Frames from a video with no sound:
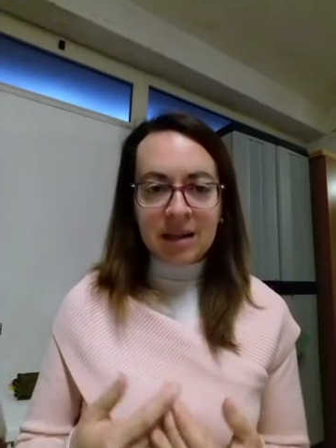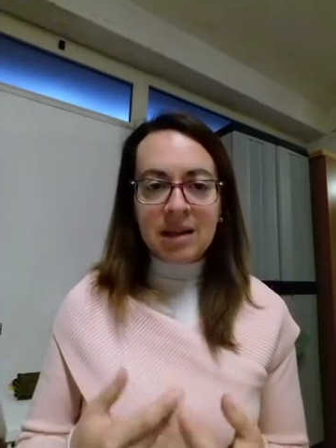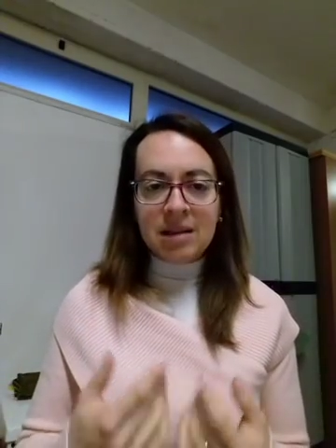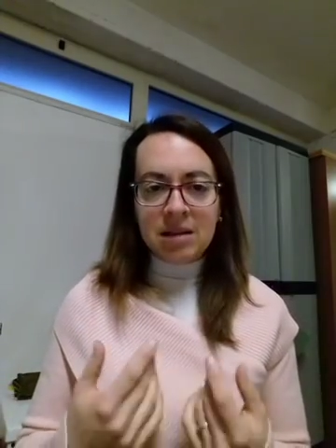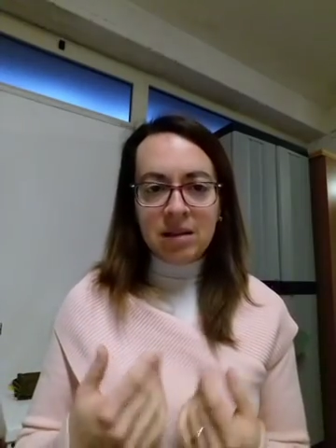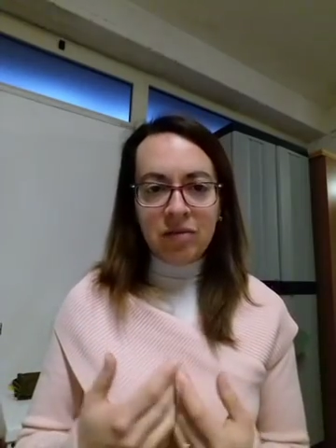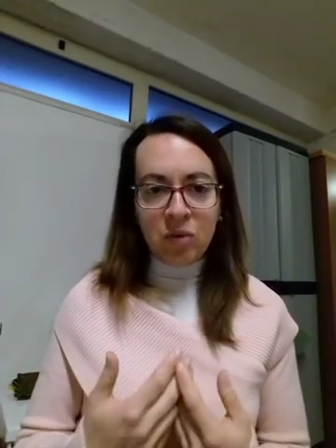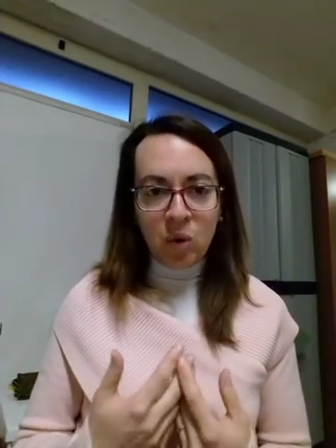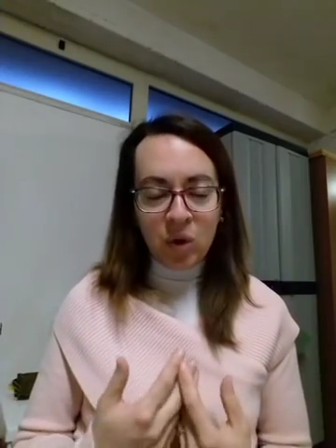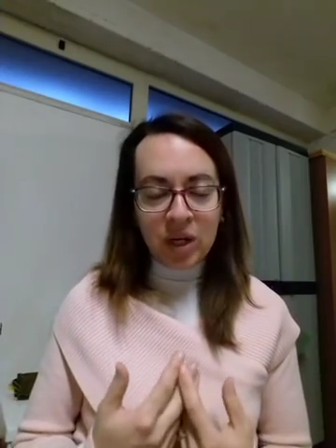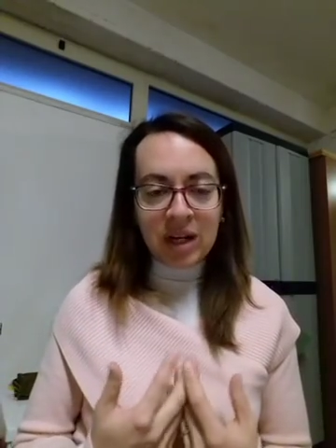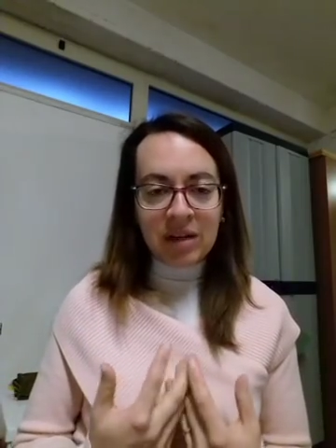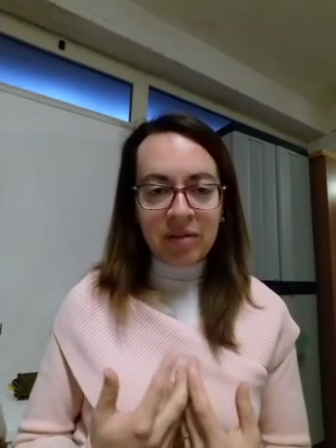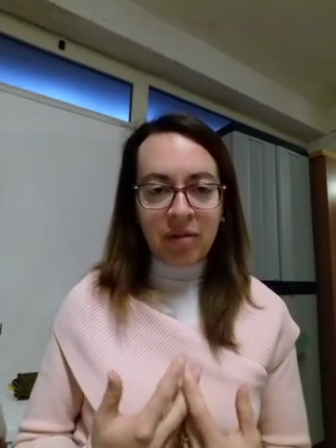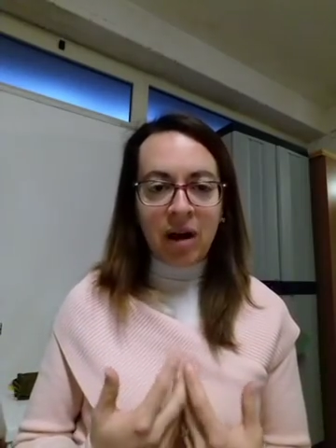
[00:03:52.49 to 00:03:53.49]
Chi di
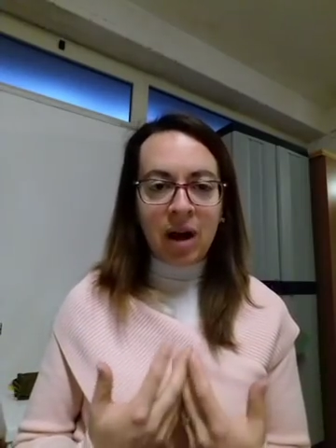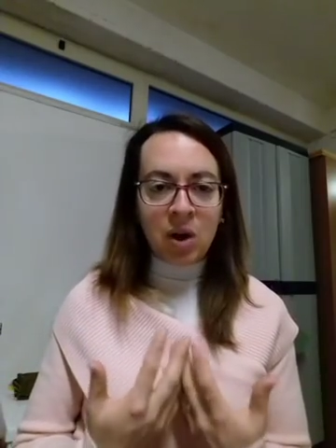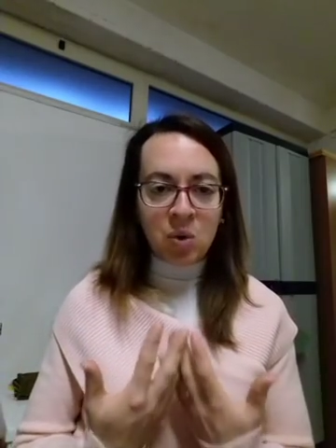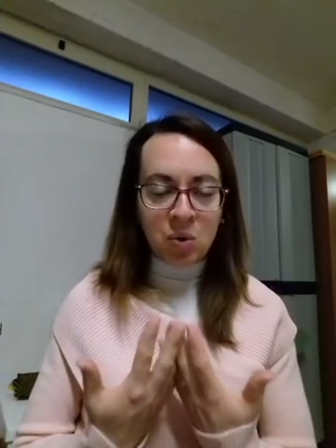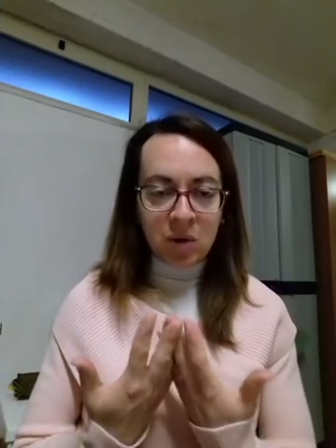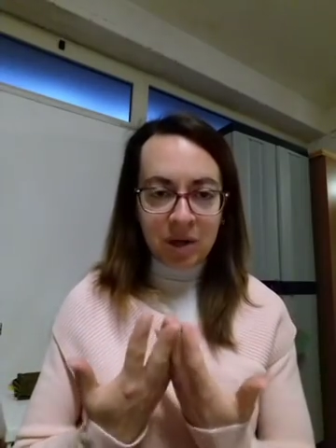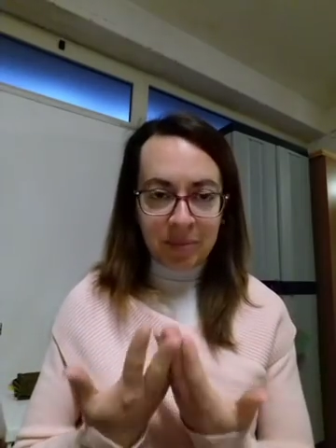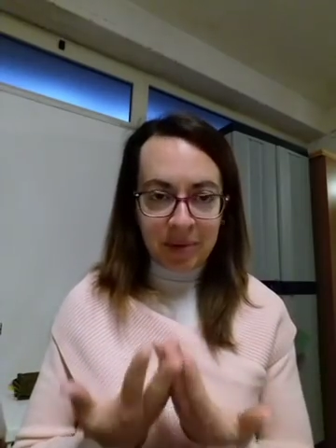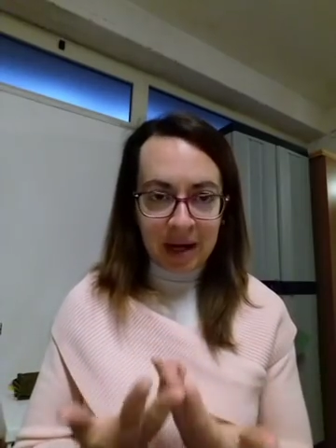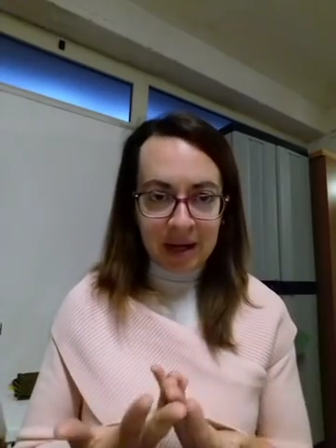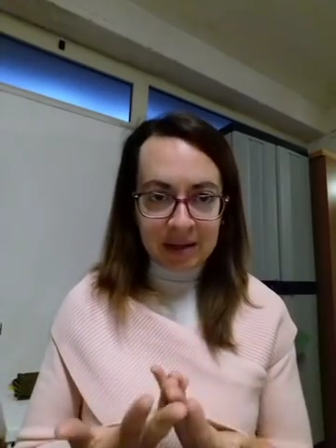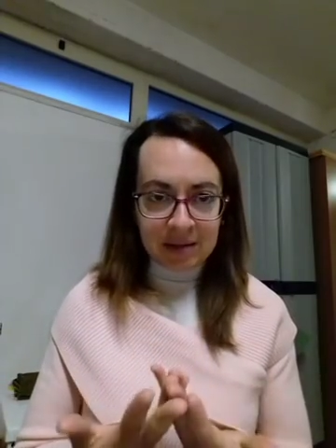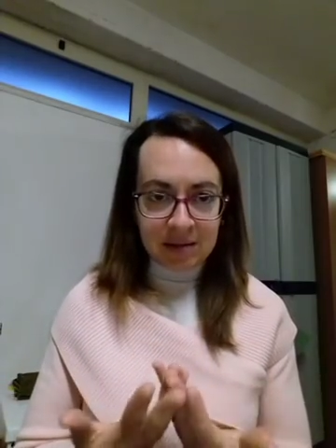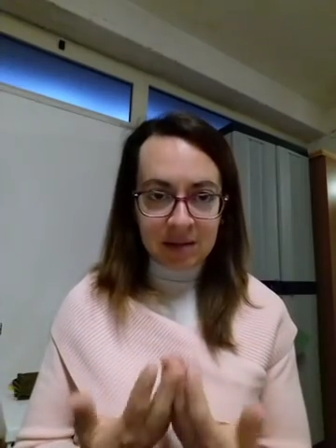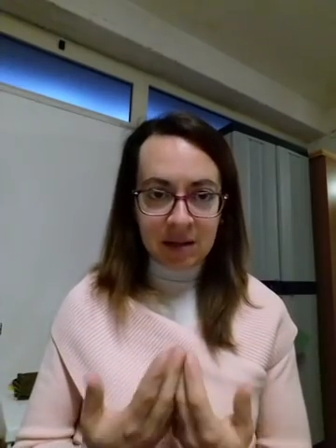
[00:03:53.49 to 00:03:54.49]
voi ne fa ancora
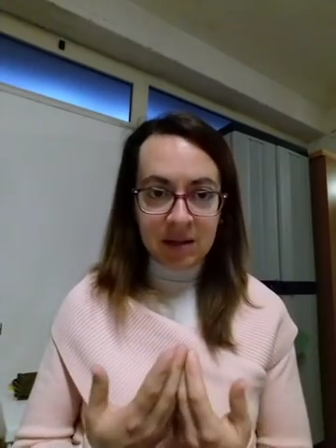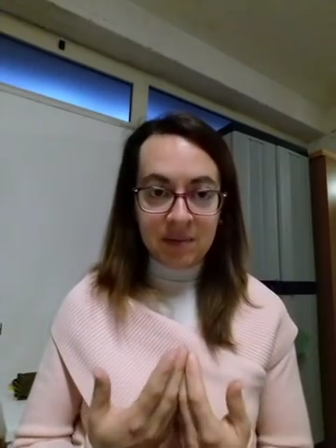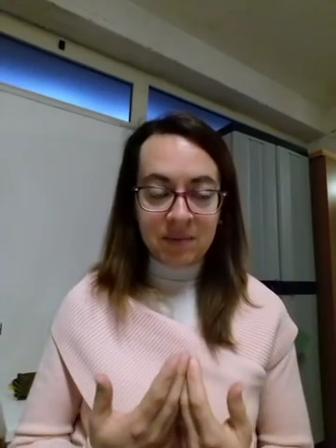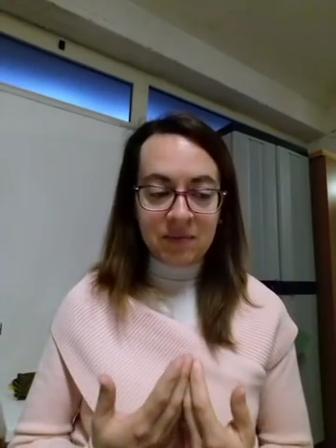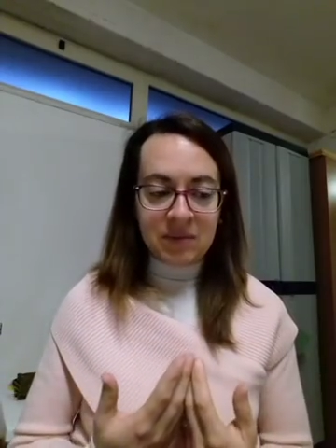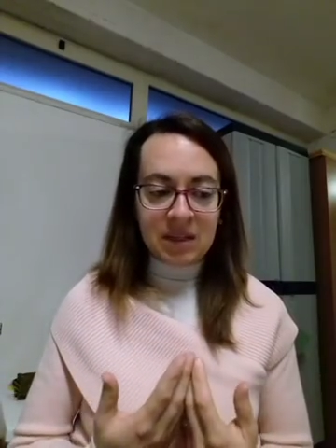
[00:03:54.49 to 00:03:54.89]
parte?